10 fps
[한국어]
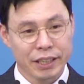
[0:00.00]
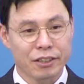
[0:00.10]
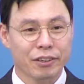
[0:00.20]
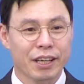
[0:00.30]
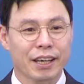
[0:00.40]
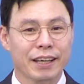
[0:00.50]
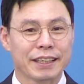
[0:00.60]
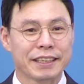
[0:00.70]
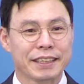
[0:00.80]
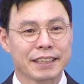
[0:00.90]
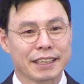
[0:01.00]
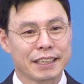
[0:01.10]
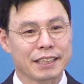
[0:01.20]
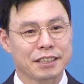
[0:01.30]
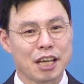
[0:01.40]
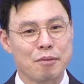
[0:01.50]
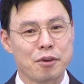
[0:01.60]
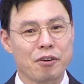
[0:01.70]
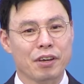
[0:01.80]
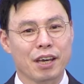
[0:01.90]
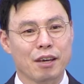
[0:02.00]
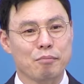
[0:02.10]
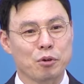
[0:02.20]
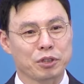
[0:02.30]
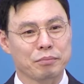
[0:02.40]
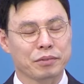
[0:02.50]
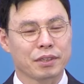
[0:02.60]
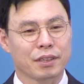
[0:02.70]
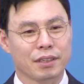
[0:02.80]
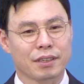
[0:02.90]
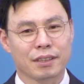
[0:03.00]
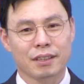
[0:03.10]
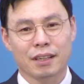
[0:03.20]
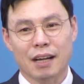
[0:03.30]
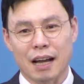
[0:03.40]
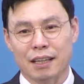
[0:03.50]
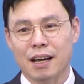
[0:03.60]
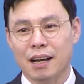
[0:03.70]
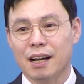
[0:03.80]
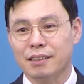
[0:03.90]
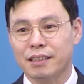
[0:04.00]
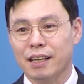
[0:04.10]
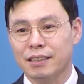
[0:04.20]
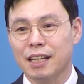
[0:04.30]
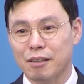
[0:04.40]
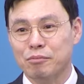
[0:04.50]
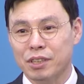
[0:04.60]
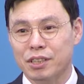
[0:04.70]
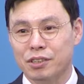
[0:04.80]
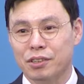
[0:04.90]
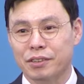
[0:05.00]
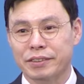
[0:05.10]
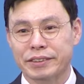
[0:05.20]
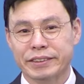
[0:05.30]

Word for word: 이렇게 이세 명의 모습들 각양각색의 사람들이죠.